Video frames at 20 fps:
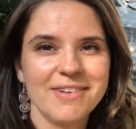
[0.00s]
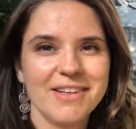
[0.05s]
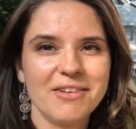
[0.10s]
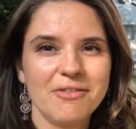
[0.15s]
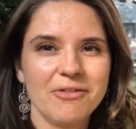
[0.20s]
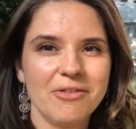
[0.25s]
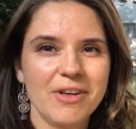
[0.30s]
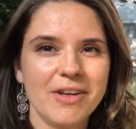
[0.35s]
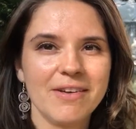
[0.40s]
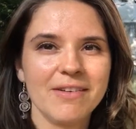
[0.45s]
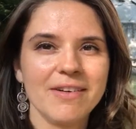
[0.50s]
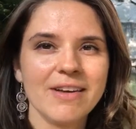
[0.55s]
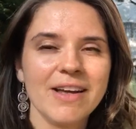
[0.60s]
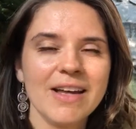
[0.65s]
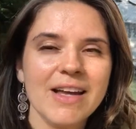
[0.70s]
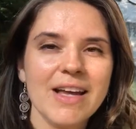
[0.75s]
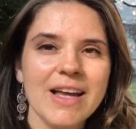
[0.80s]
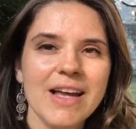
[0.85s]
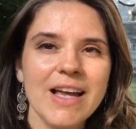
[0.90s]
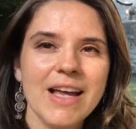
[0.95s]
Enfim,
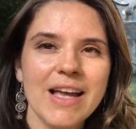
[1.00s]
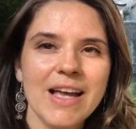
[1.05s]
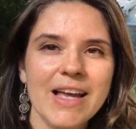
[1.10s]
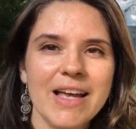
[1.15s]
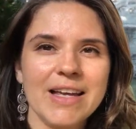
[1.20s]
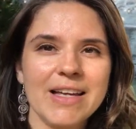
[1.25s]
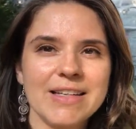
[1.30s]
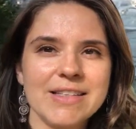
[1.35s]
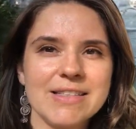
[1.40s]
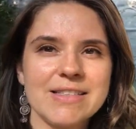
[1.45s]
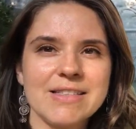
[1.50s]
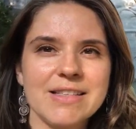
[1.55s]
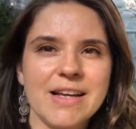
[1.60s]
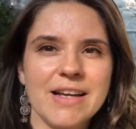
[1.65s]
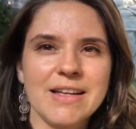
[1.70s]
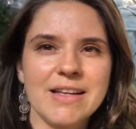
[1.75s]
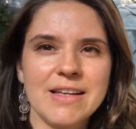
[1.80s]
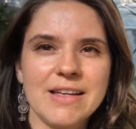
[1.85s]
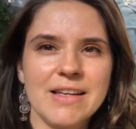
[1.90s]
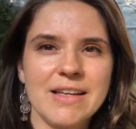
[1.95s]
esse
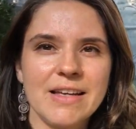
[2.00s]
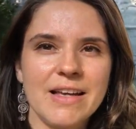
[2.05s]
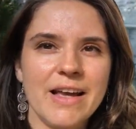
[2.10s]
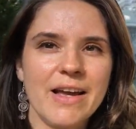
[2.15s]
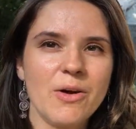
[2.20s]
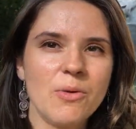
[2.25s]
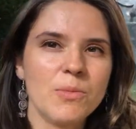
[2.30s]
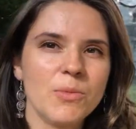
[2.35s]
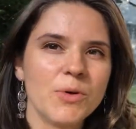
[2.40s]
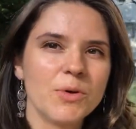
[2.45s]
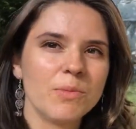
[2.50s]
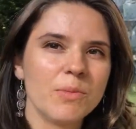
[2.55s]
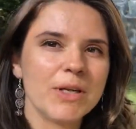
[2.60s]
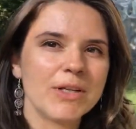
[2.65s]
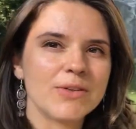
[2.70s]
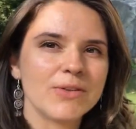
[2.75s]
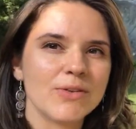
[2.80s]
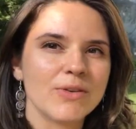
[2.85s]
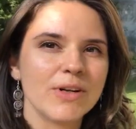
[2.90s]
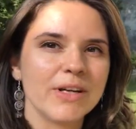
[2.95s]
aqui é o
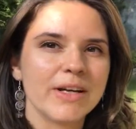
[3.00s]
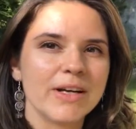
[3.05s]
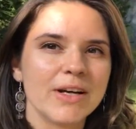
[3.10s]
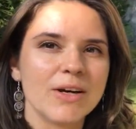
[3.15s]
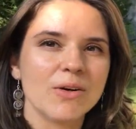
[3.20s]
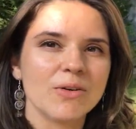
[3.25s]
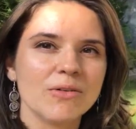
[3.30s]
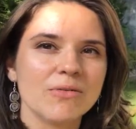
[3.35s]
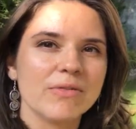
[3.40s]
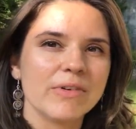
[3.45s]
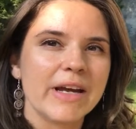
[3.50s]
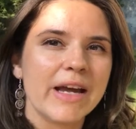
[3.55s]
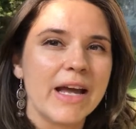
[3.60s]
Monumento do Leão,